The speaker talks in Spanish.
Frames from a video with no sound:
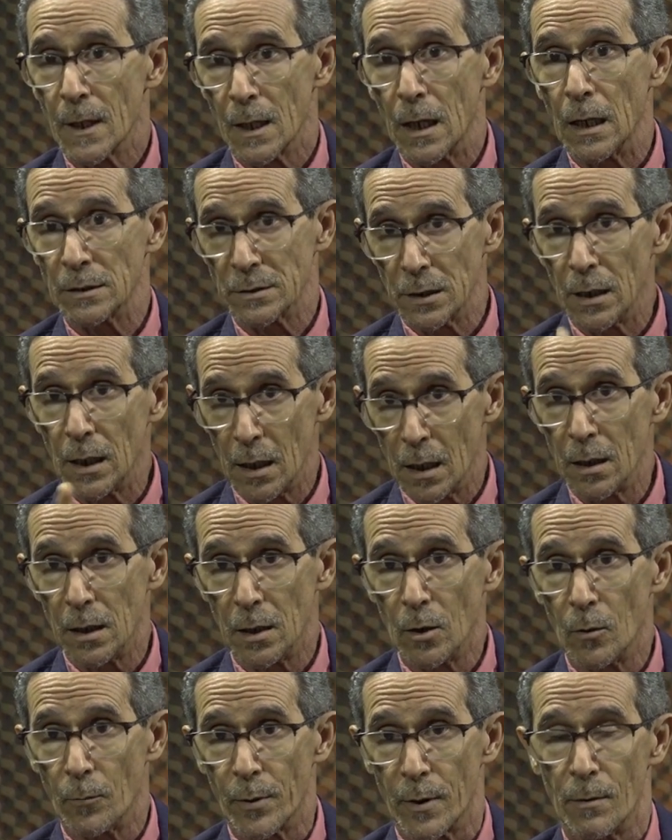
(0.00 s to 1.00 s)
así le
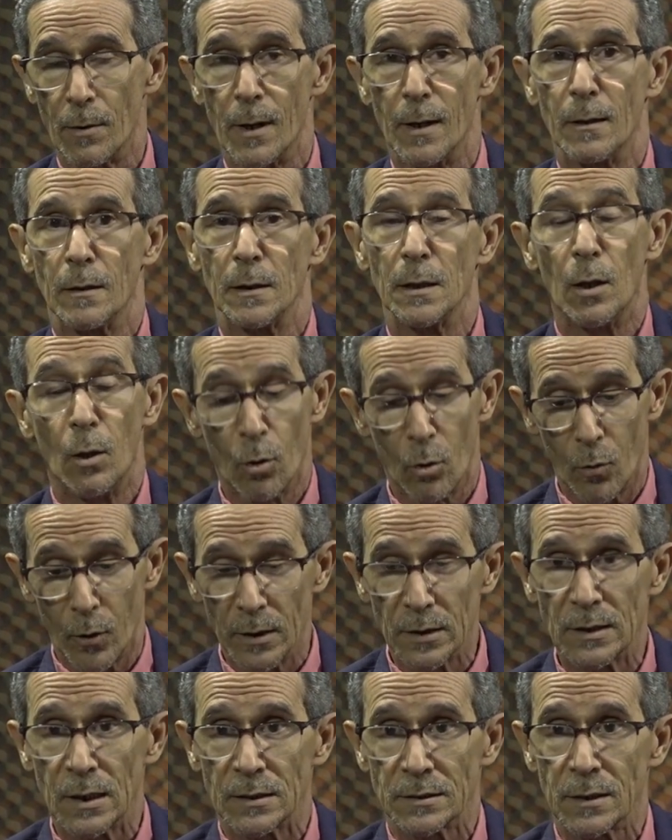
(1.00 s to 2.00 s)
dijo Preval. Y lo cuenta